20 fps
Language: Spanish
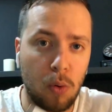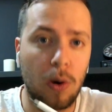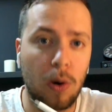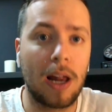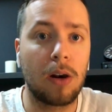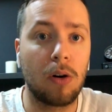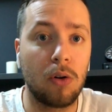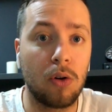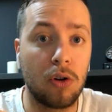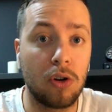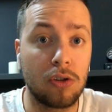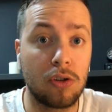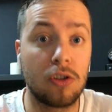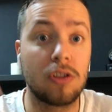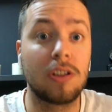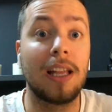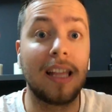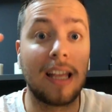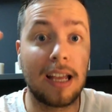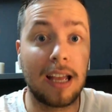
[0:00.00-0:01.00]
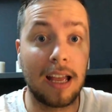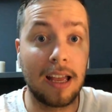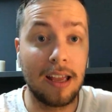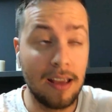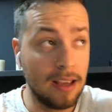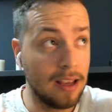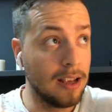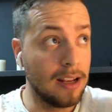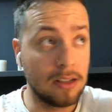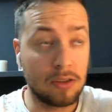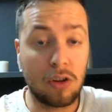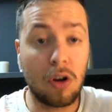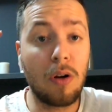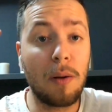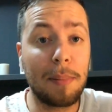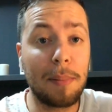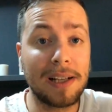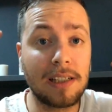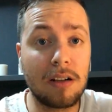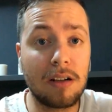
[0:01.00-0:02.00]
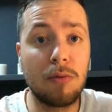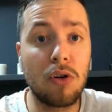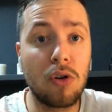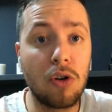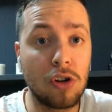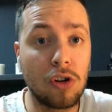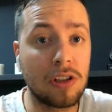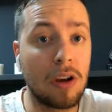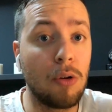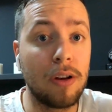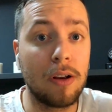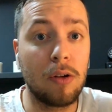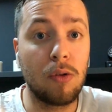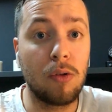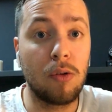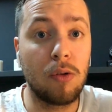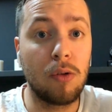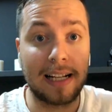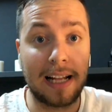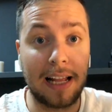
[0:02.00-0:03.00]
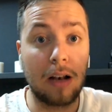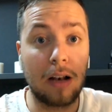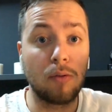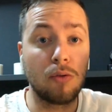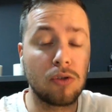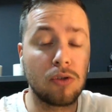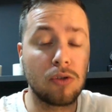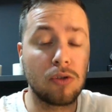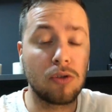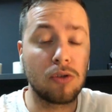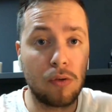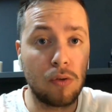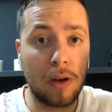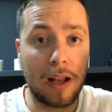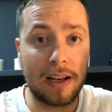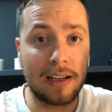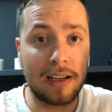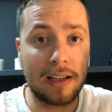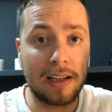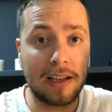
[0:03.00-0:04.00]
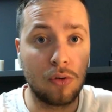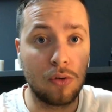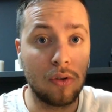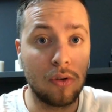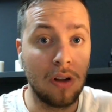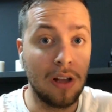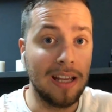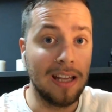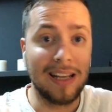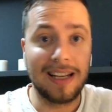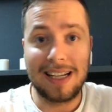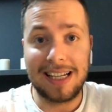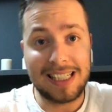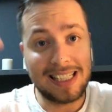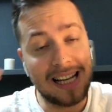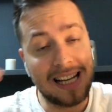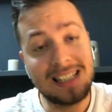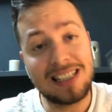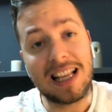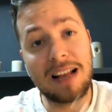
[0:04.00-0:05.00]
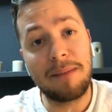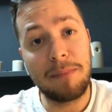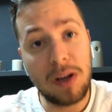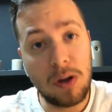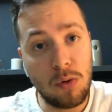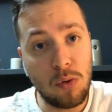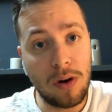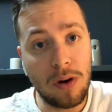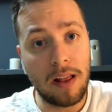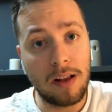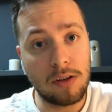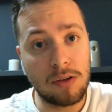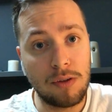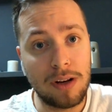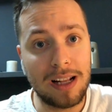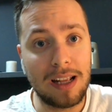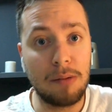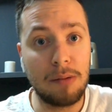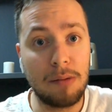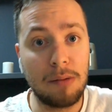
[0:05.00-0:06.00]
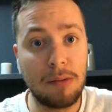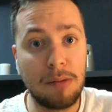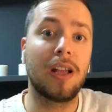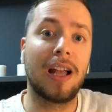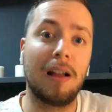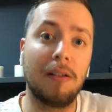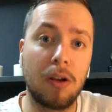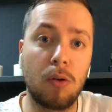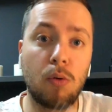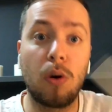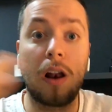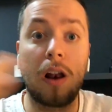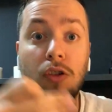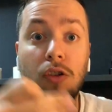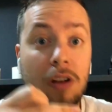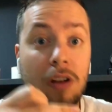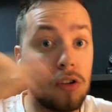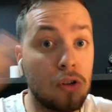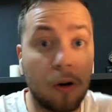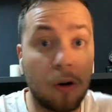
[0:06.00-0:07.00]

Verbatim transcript: vincularlo con otro? Te dije, esto pasa como con los auriculares, que hay algunos auriculares Bluetooth que si ya están vinculados a un equipo no te deja vincularlos a